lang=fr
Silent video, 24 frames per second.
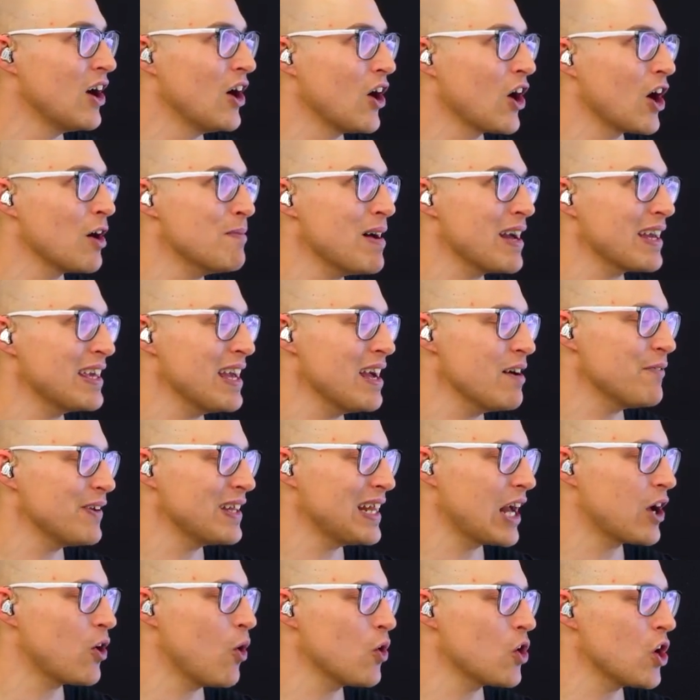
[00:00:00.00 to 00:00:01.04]
Remarquez en fait
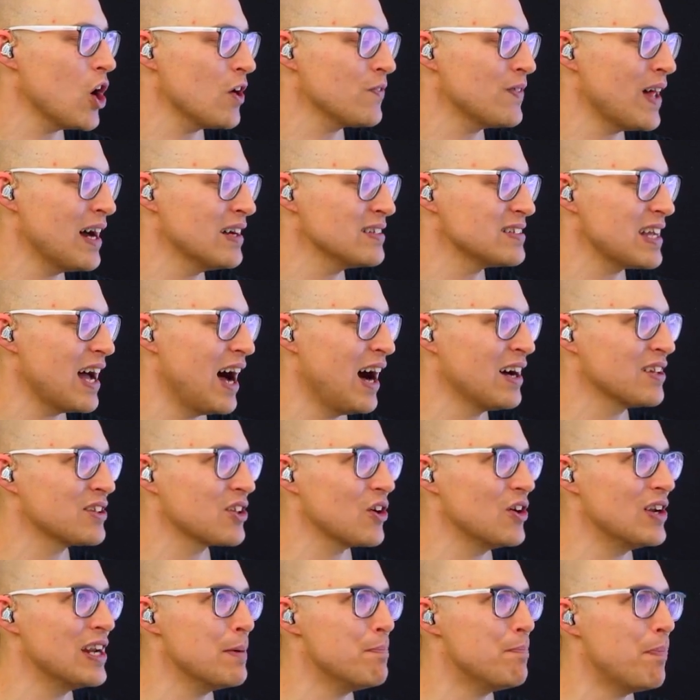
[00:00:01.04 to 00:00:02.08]
la concordance
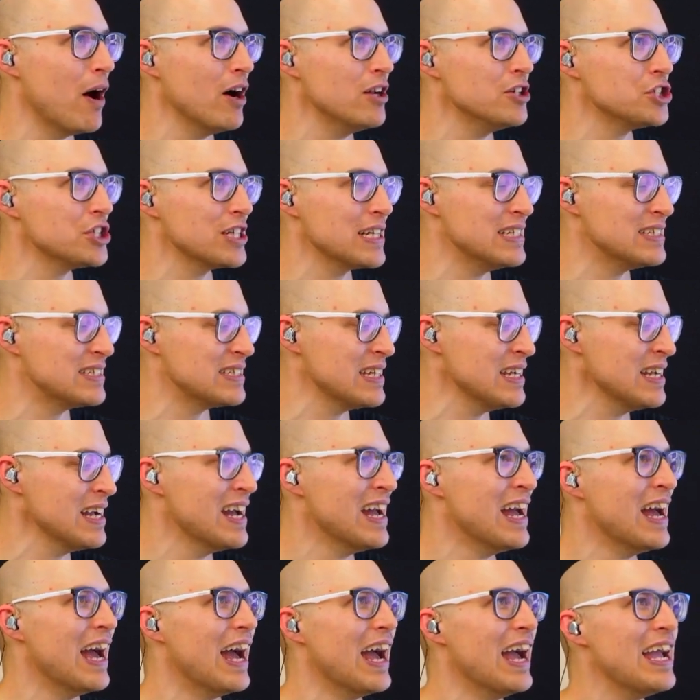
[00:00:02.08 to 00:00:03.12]
entre les punches ici
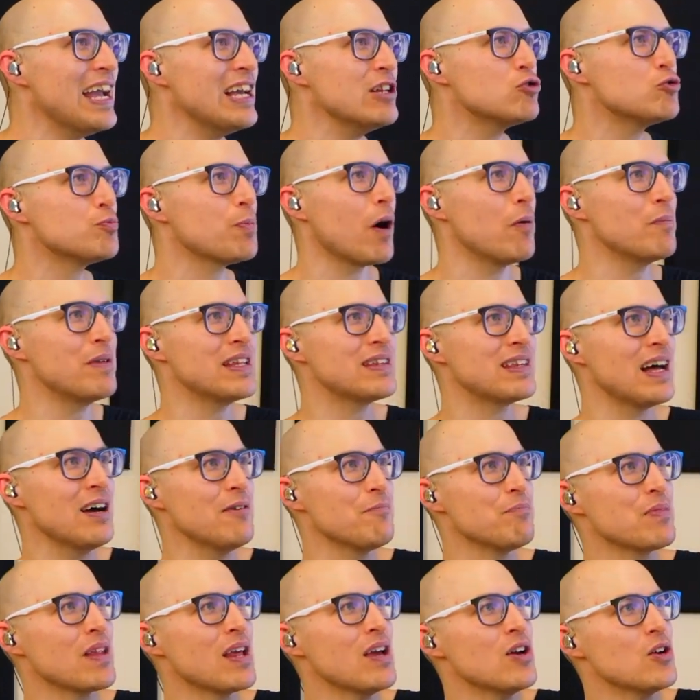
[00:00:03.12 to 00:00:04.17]
et du premier temps,
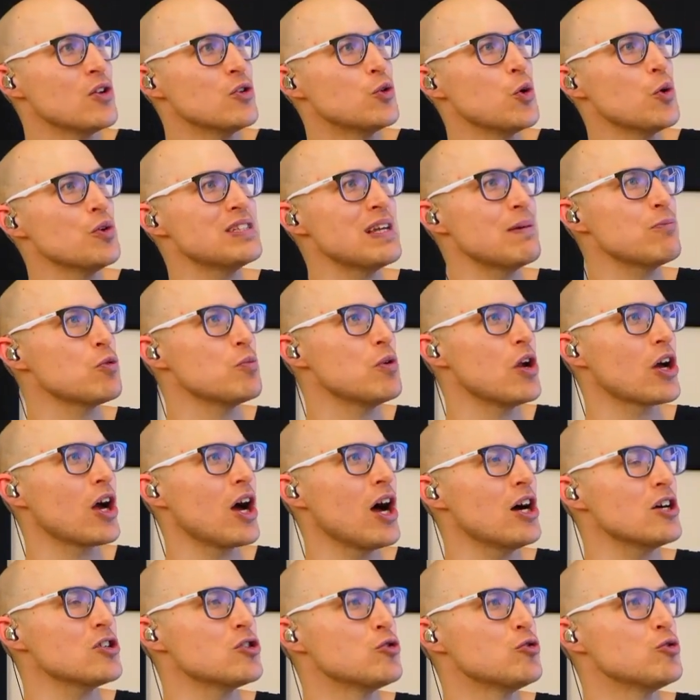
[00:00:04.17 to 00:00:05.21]
deuxième double
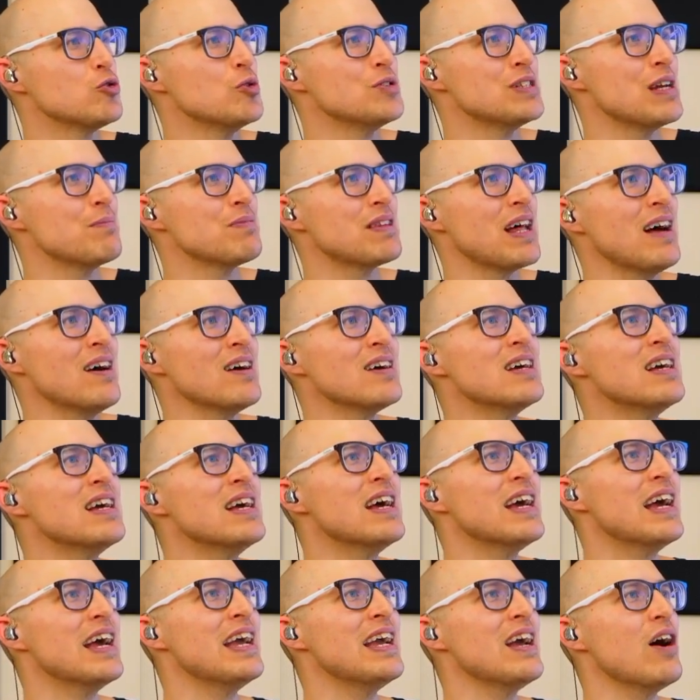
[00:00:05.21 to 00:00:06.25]
crash du deuxième temps,
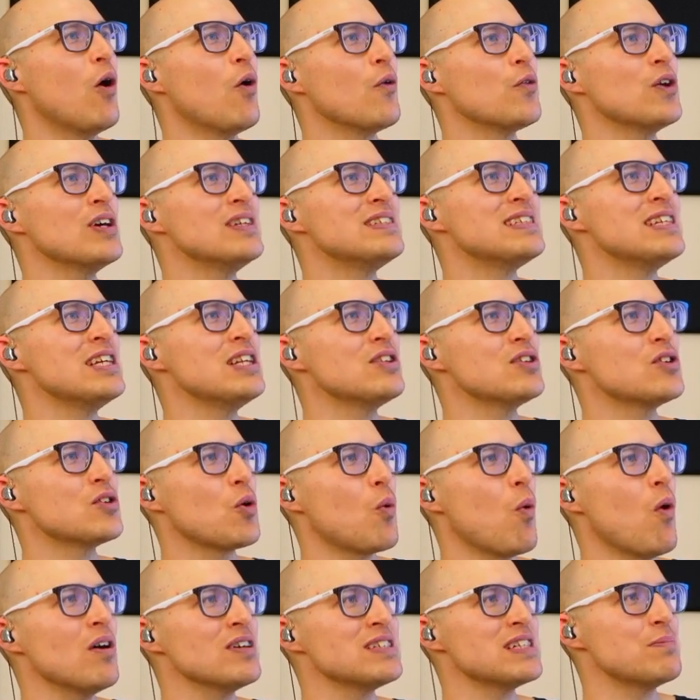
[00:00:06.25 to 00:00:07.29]
et on a ici
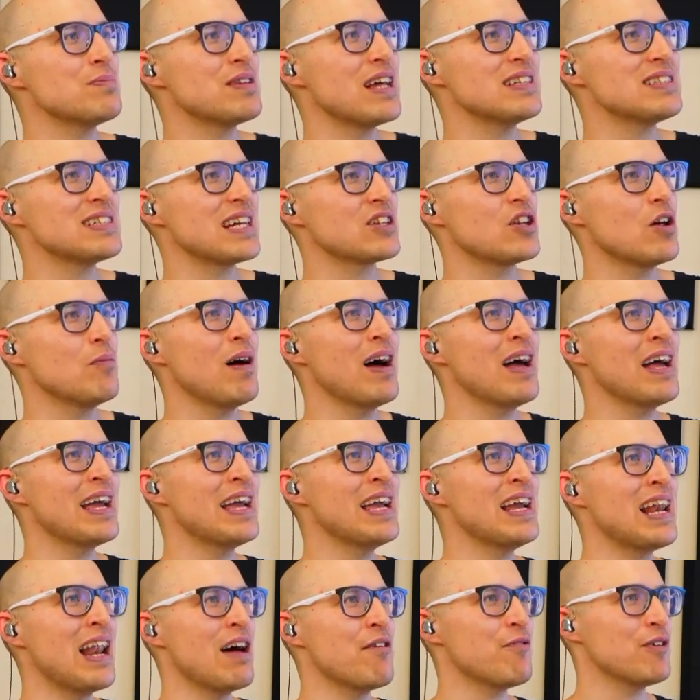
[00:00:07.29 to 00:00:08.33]
troisième temps directement
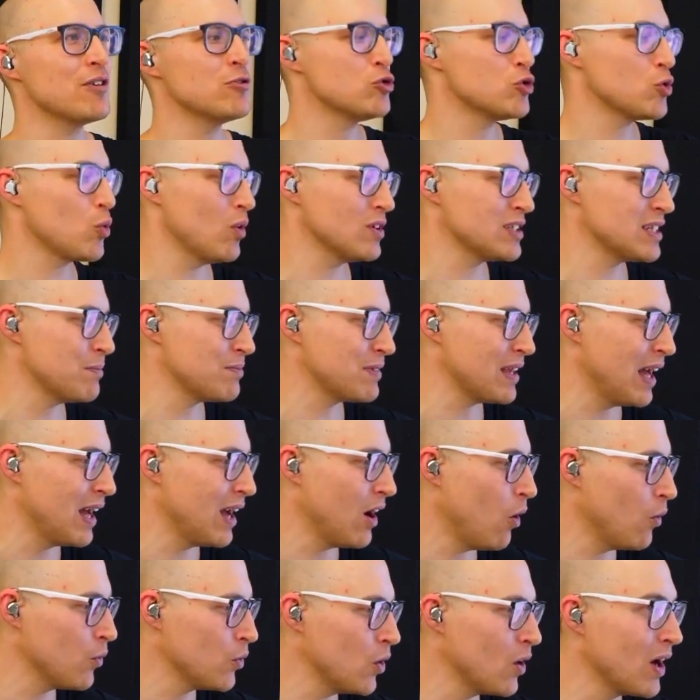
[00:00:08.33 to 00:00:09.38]
et la fin du troisième temps.
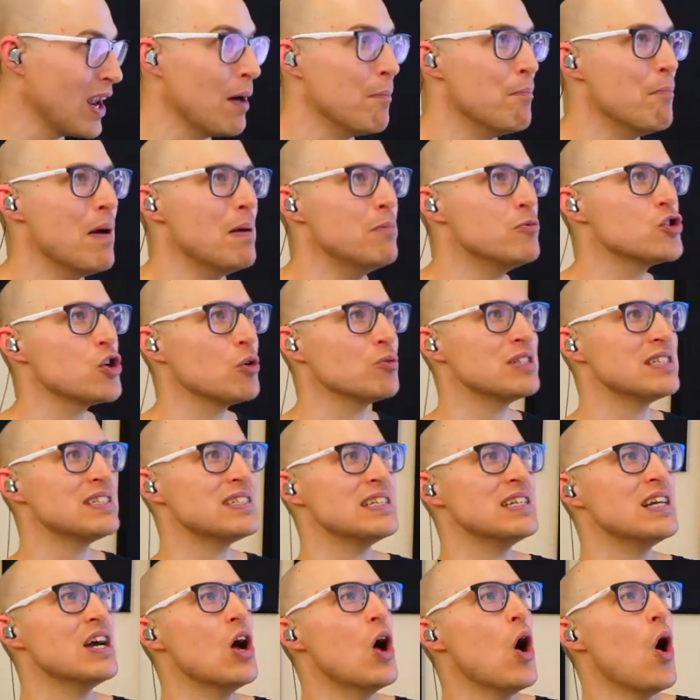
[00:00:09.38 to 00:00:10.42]
On a la même chose
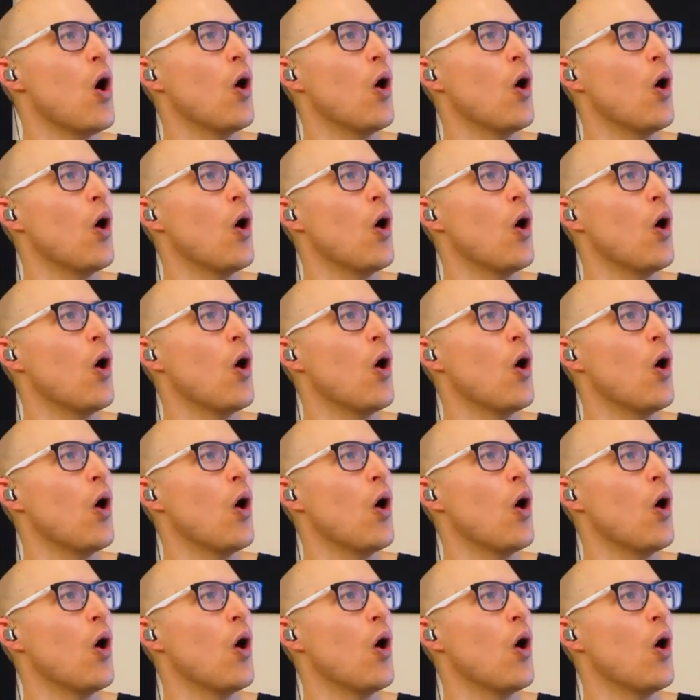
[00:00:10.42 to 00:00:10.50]
ici.